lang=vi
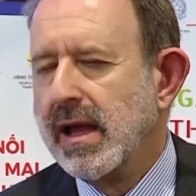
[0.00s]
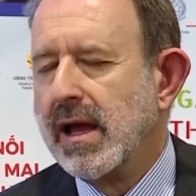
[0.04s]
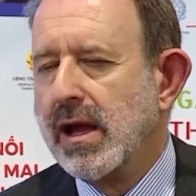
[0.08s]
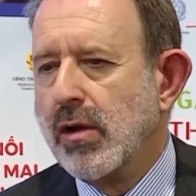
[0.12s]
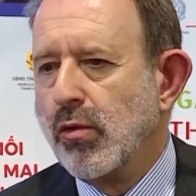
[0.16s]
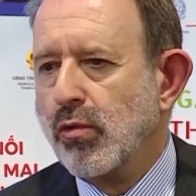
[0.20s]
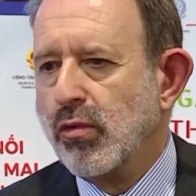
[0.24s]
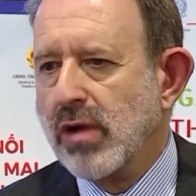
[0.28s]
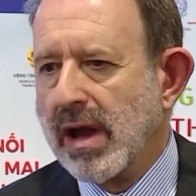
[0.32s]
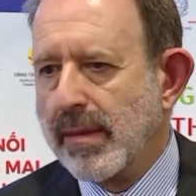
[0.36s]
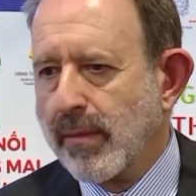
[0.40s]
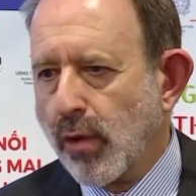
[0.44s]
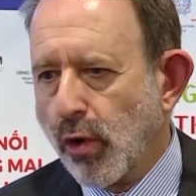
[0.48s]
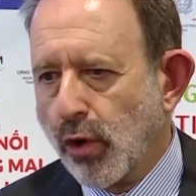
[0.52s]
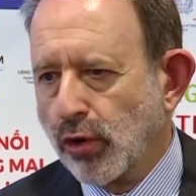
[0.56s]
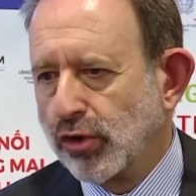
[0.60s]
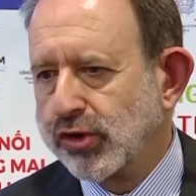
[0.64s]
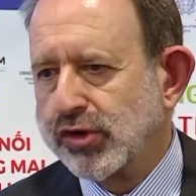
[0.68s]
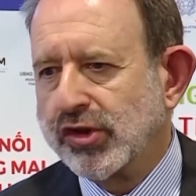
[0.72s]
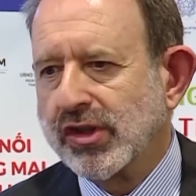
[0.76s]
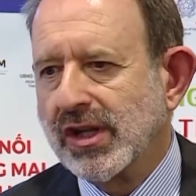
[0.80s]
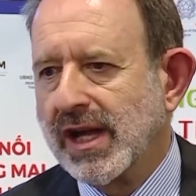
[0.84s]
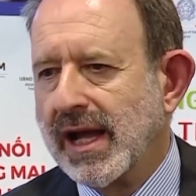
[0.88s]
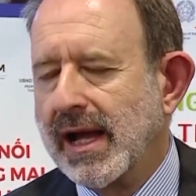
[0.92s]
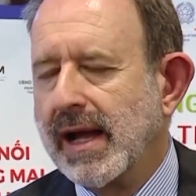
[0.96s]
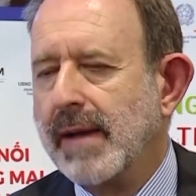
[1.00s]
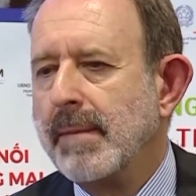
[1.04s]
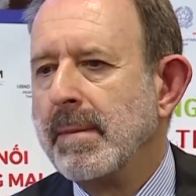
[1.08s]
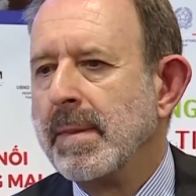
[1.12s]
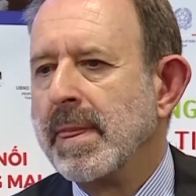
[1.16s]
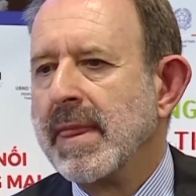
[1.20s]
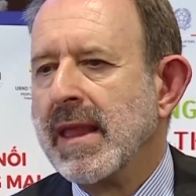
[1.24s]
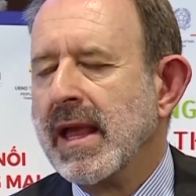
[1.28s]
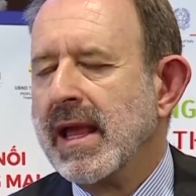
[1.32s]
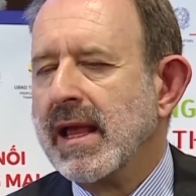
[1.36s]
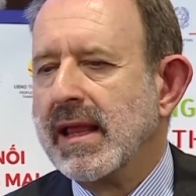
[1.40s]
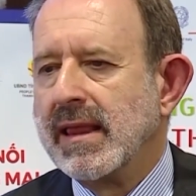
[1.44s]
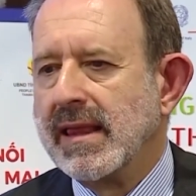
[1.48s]
hội thảo xúc tiến kết
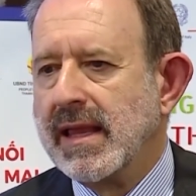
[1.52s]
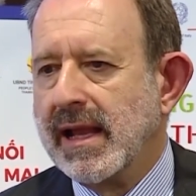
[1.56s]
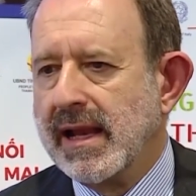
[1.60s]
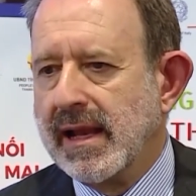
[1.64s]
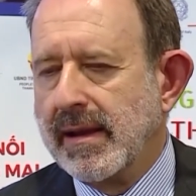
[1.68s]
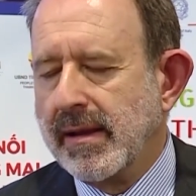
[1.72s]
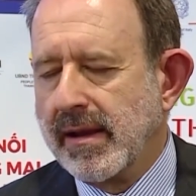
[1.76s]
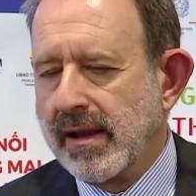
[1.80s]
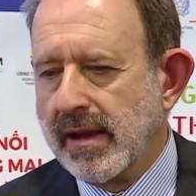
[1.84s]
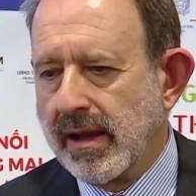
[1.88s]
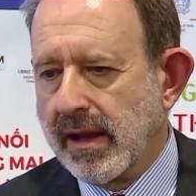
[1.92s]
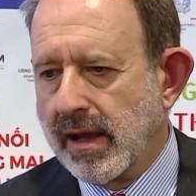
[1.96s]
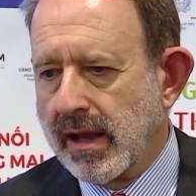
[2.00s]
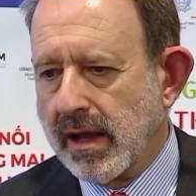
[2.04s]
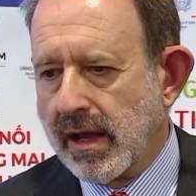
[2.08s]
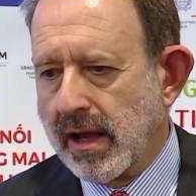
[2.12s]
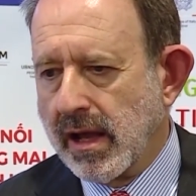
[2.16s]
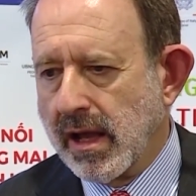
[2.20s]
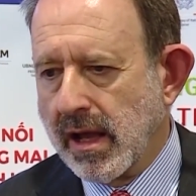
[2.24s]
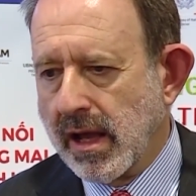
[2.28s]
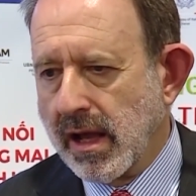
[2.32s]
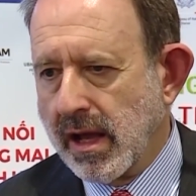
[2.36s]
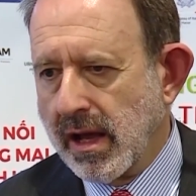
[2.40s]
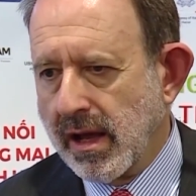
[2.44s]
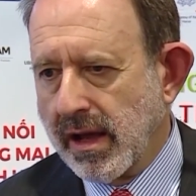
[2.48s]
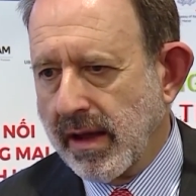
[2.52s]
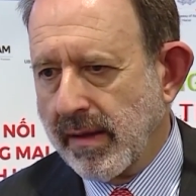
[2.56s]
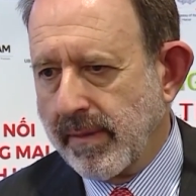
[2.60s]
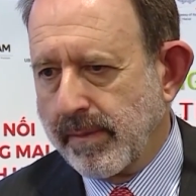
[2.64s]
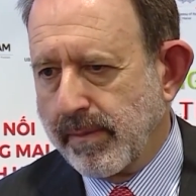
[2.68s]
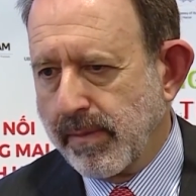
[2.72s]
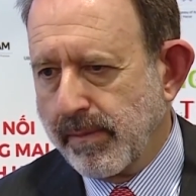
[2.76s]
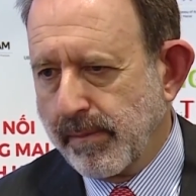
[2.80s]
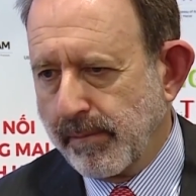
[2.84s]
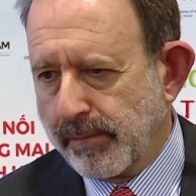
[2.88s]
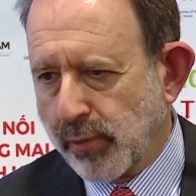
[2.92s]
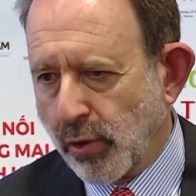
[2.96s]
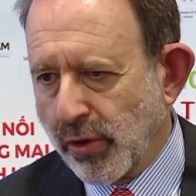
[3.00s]
nối thương mại và đầu tư tại Thanh Hóa
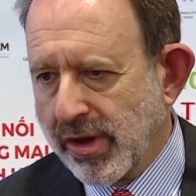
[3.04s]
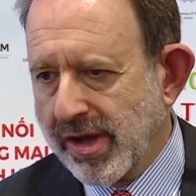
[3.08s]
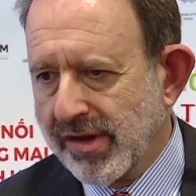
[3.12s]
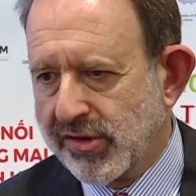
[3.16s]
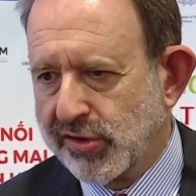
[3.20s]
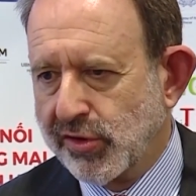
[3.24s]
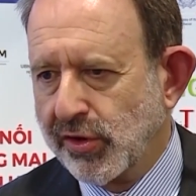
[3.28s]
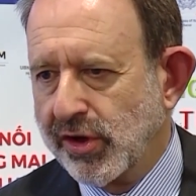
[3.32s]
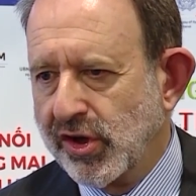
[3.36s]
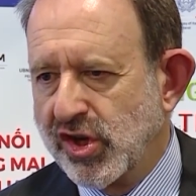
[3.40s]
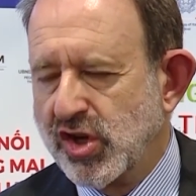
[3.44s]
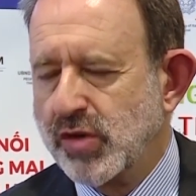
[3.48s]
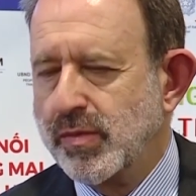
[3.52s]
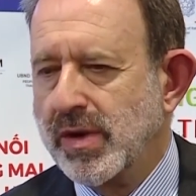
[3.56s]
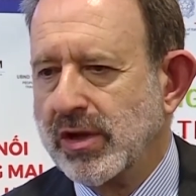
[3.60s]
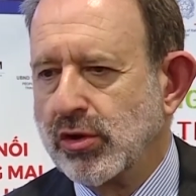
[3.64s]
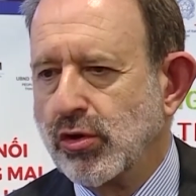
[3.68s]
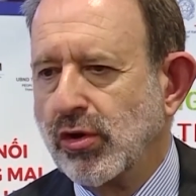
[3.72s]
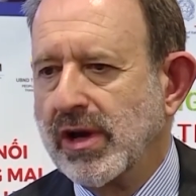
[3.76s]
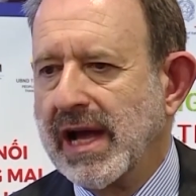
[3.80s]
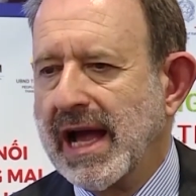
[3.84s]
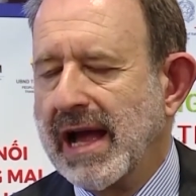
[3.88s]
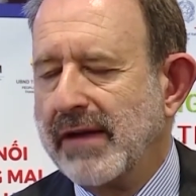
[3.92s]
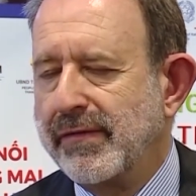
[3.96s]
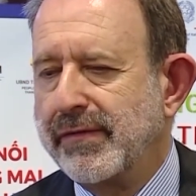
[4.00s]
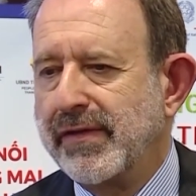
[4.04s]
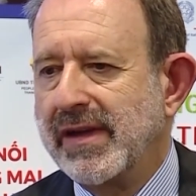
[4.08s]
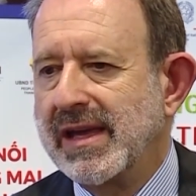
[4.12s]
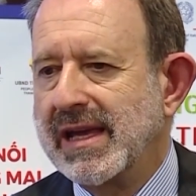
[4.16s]
và đây thể hiện một cái sự